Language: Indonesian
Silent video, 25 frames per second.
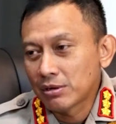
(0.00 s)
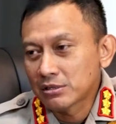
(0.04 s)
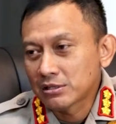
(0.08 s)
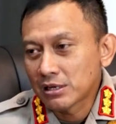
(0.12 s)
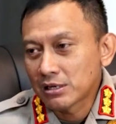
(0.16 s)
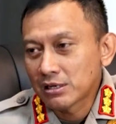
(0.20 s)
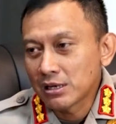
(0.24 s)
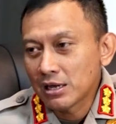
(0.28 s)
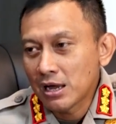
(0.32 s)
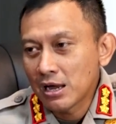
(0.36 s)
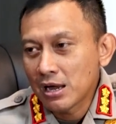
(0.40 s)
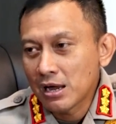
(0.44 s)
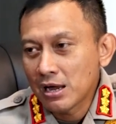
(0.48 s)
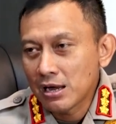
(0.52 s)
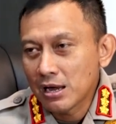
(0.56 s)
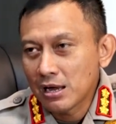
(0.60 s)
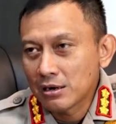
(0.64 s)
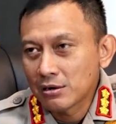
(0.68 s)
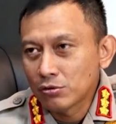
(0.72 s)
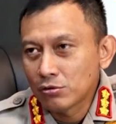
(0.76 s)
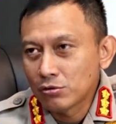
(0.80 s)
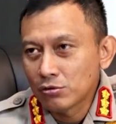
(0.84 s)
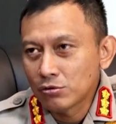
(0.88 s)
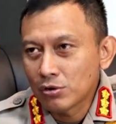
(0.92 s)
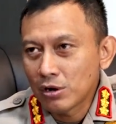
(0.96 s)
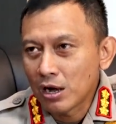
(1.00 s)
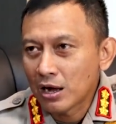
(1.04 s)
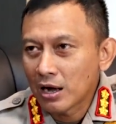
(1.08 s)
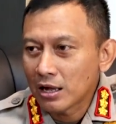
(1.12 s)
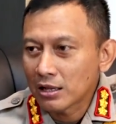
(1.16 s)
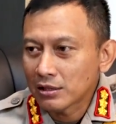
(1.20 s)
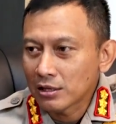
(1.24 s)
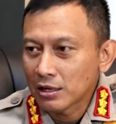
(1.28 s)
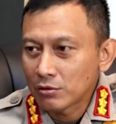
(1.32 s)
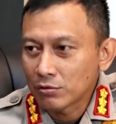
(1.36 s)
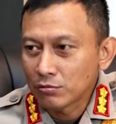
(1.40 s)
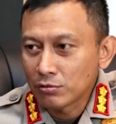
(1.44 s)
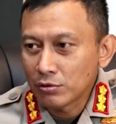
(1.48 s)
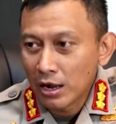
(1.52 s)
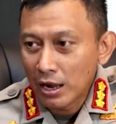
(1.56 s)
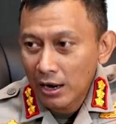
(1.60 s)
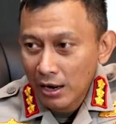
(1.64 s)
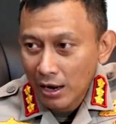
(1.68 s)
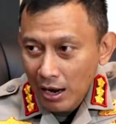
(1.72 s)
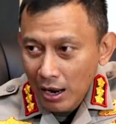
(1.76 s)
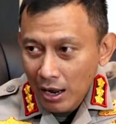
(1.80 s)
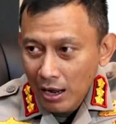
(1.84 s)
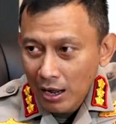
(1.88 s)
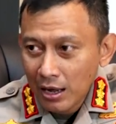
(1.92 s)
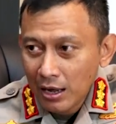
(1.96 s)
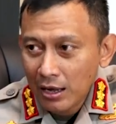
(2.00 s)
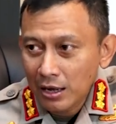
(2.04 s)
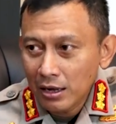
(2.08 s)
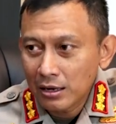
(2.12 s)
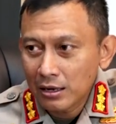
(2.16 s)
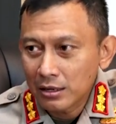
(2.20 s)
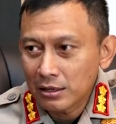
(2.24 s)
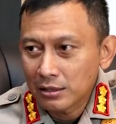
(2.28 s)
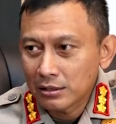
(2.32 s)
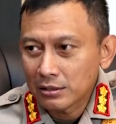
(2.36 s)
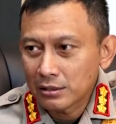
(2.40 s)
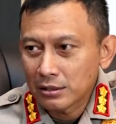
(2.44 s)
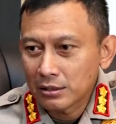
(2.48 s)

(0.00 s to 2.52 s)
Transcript: Bapak saya dulu angkatan udara,